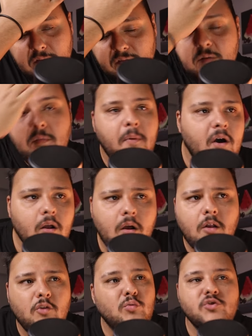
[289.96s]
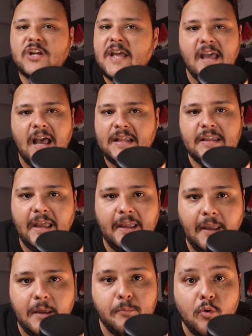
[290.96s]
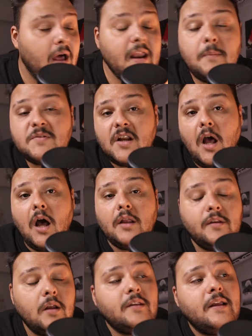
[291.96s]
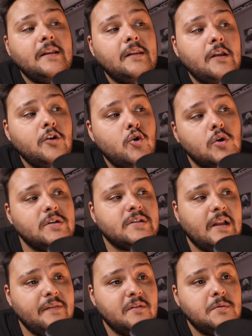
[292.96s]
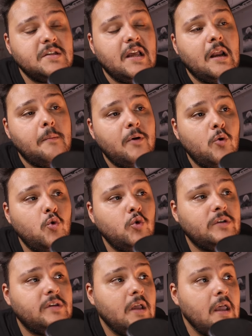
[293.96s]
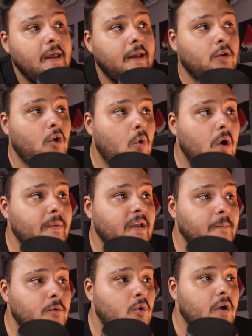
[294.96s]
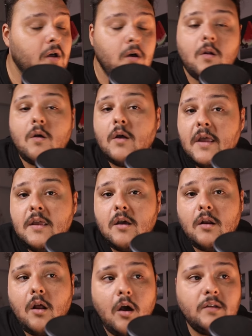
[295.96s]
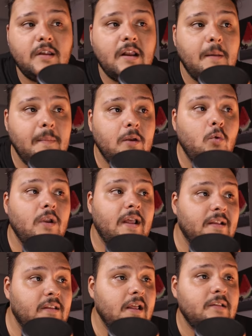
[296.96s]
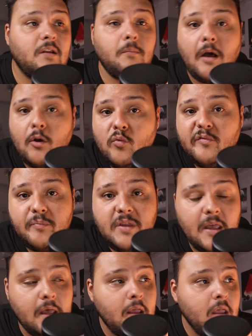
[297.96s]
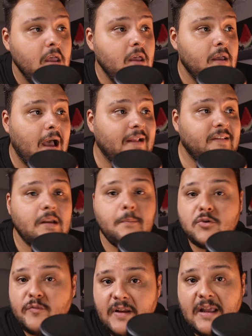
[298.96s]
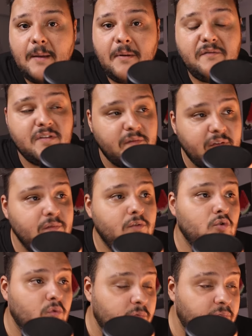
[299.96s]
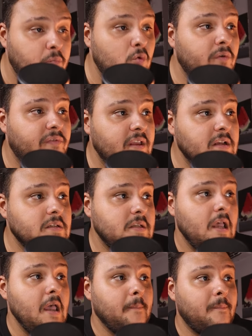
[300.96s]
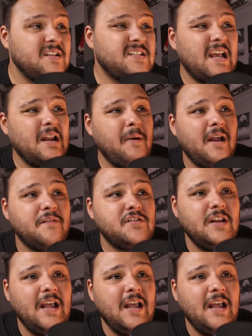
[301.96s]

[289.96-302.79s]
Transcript: فيلم مهرجانات ومش اي حد هيحبه انا بصراحه قدرت جدا يورجوس لانتيموس على المجهود ان هو بيعمله اخراجيا اكتر كمان والكادرات المعروف بيها حتى لما شفناها كمان في ذا فيفرت وفي بور ثينجز بس انا معرفش